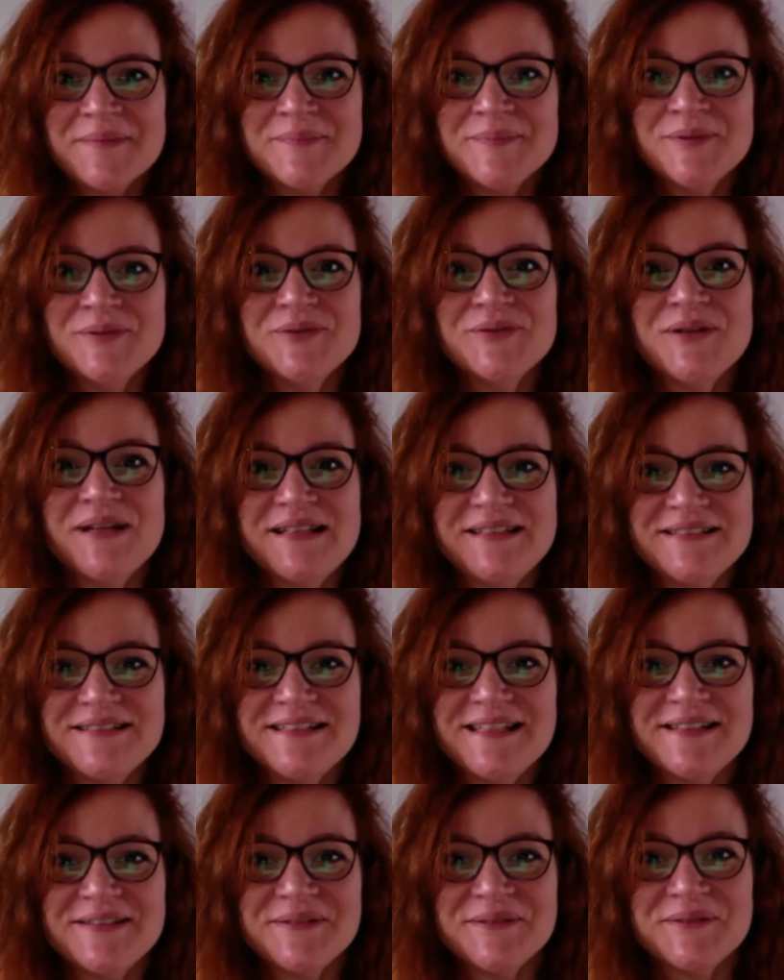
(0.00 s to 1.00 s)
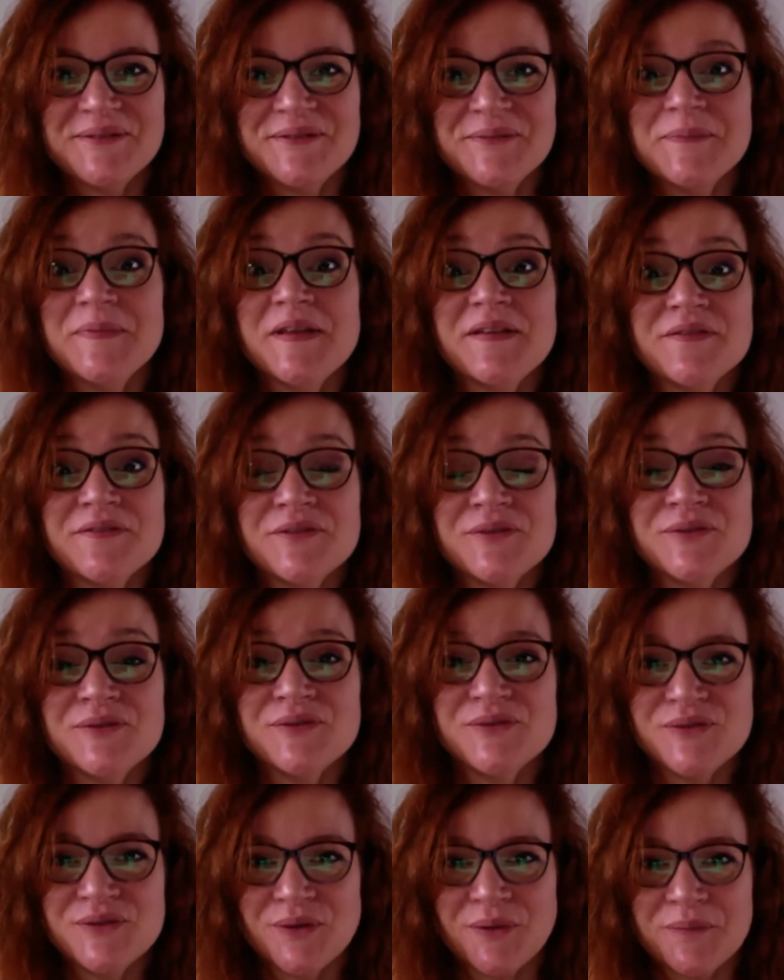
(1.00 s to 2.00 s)
Bonjour à toutes et à tous, bienvenue
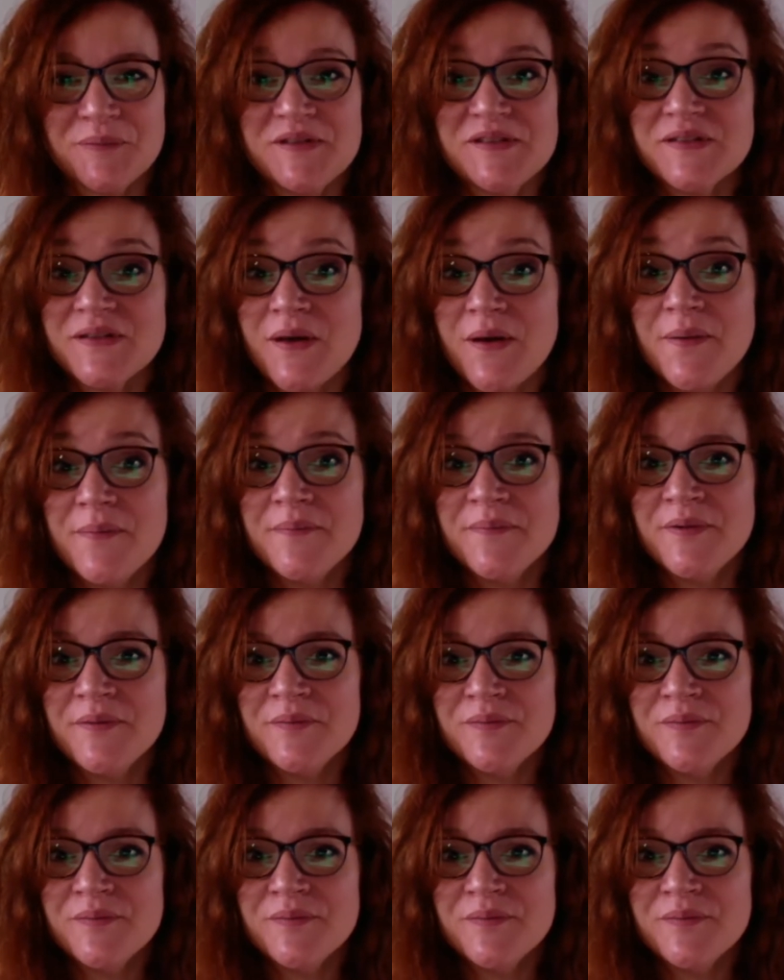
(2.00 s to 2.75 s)
sur Misscom.